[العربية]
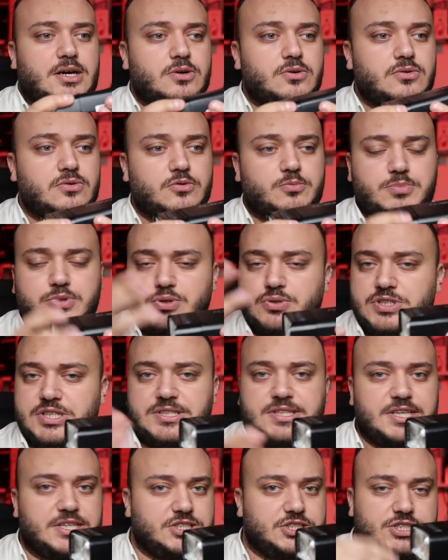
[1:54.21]
او بيوتي
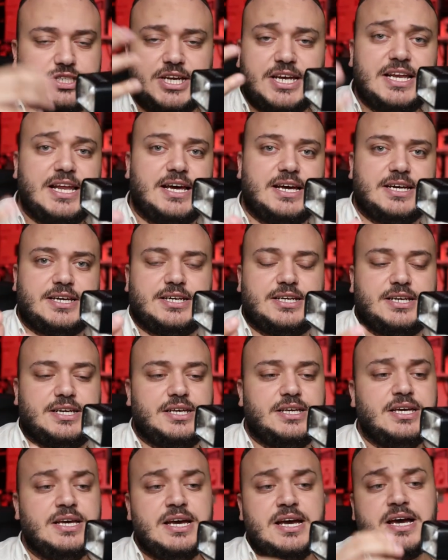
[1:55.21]
ديش الى
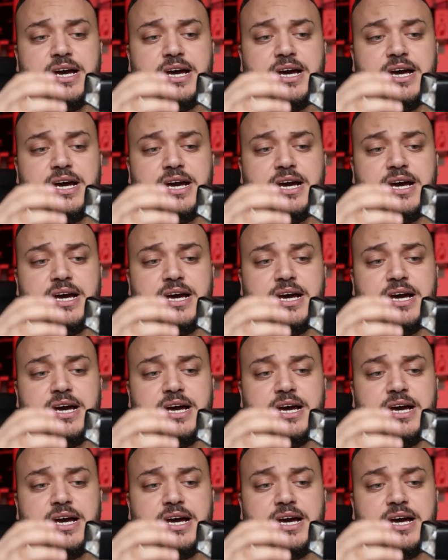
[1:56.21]
اخره